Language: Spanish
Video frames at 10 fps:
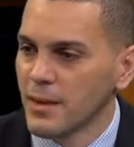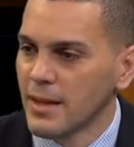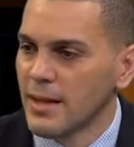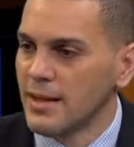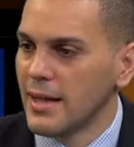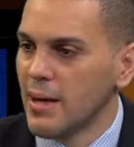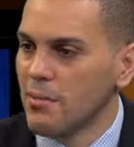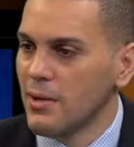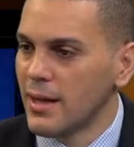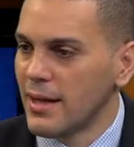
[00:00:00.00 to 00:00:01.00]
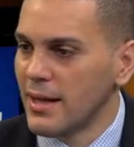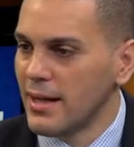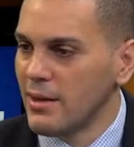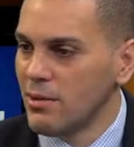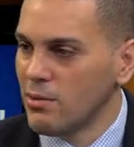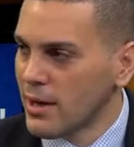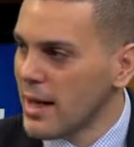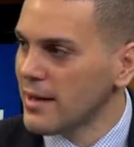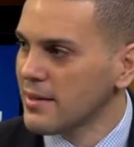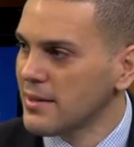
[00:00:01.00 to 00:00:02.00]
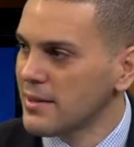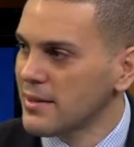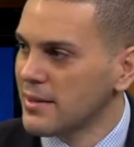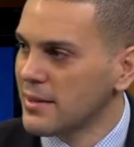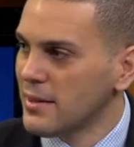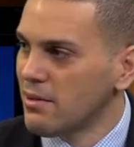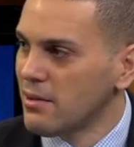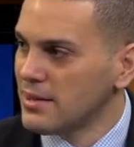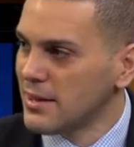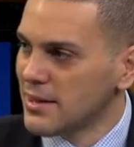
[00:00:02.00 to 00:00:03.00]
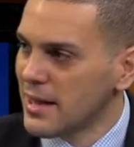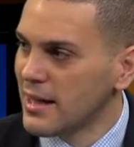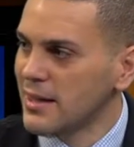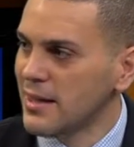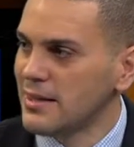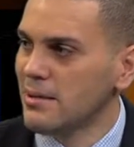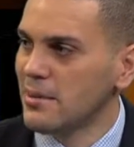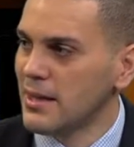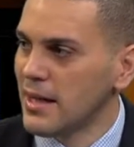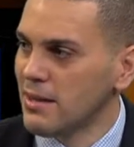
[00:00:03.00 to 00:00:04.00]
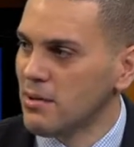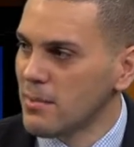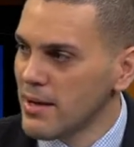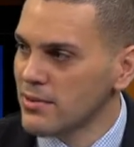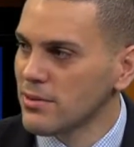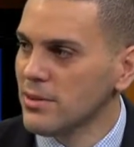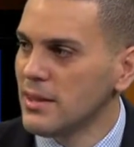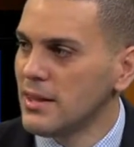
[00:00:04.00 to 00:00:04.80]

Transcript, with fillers: digamos, lograr o facilitar la estabilidad del comercio,